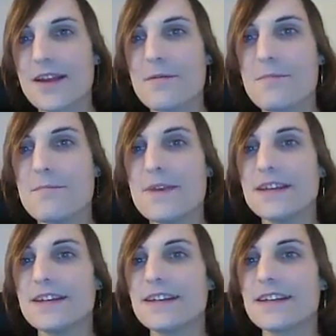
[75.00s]
mais
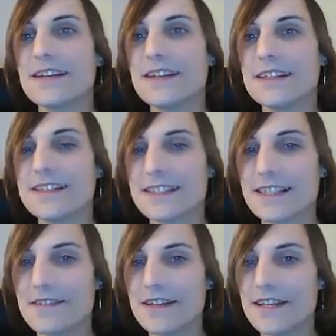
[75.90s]

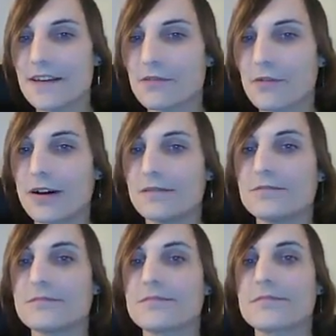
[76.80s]
cavalier F3.
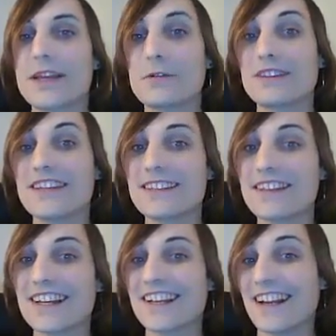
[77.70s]
Et donc
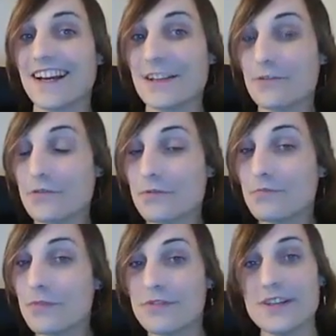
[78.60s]
D5 là est juste
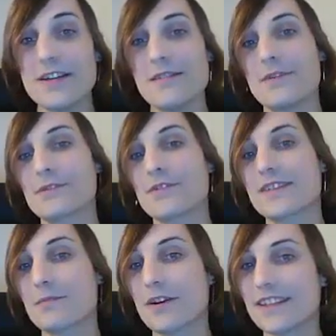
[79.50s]
mauvais parce que
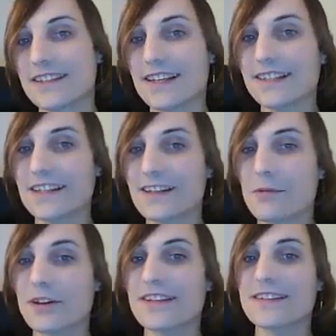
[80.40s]
c'est prendre D5, cavalier
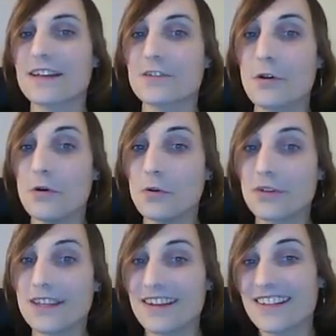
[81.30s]
prend D5,
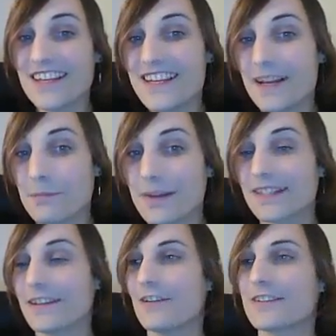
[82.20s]
E4 et il n'y a pas de
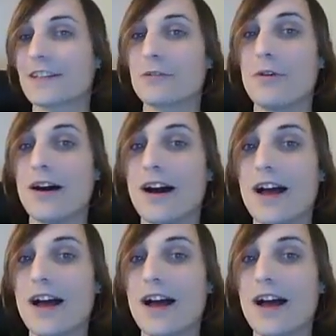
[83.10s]
cavalier en C3